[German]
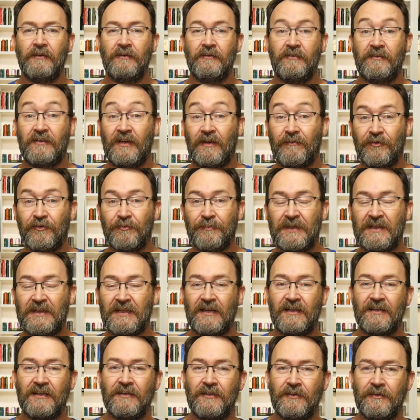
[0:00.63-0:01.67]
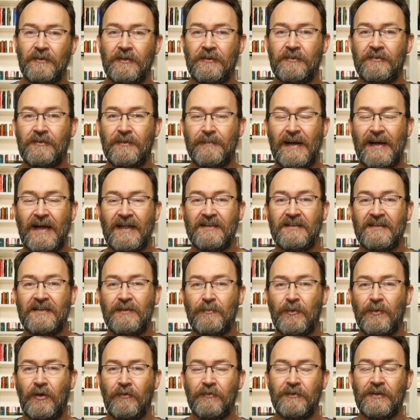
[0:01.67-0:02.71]
Servus miteinander, da ist der Martin im
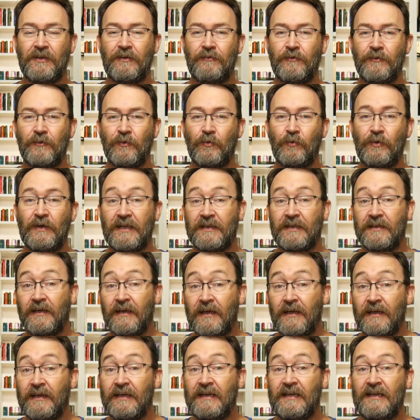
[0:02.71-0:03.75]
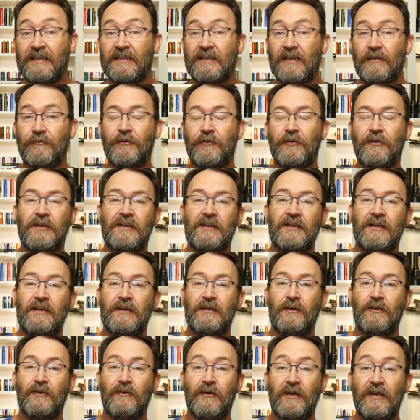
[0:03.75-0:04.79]
Auftrag von OLED. Ich darf euch heute eine
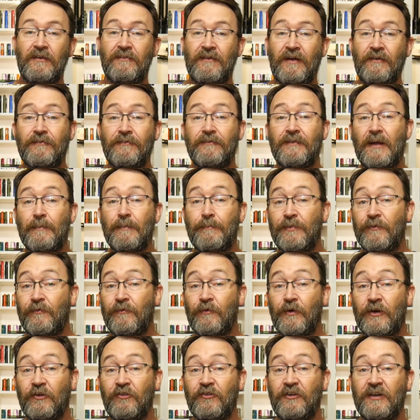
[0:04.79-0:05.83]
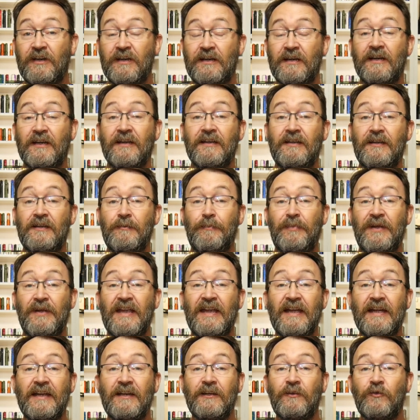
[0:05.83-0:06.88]
neue Waffenlampe vorstellen, die
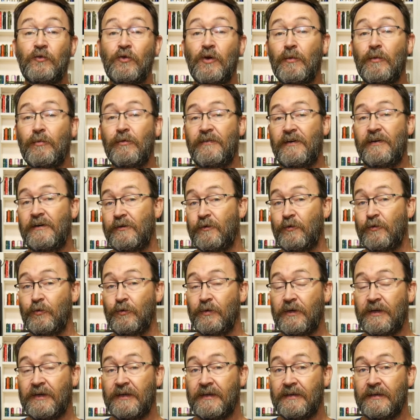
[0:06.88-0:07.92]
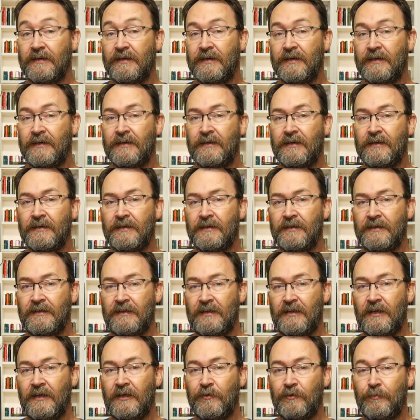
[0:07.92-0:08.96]
PL Turbo Valkyrie.
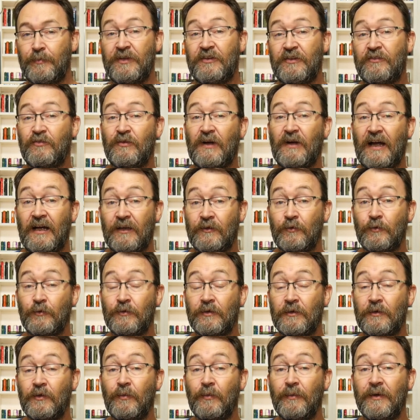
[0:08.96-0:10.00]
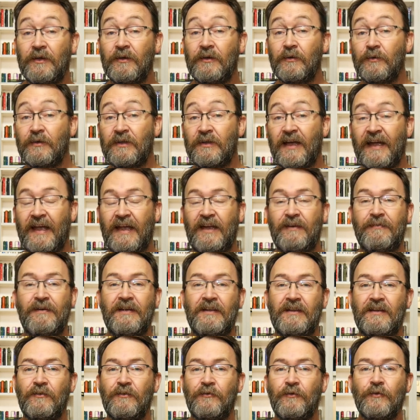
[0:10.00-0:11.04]
Die hat bis zu 800 Lumen und eine
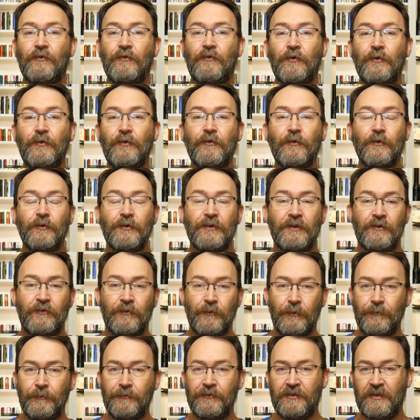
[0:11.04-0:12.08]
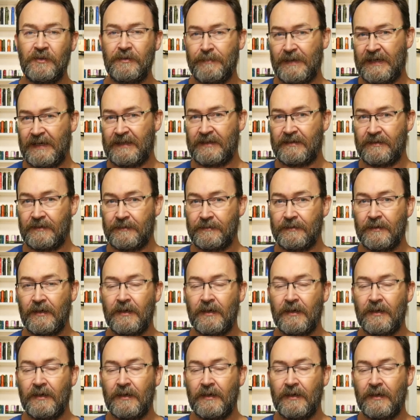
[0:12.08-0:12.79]
Reichweite von 515 Metern.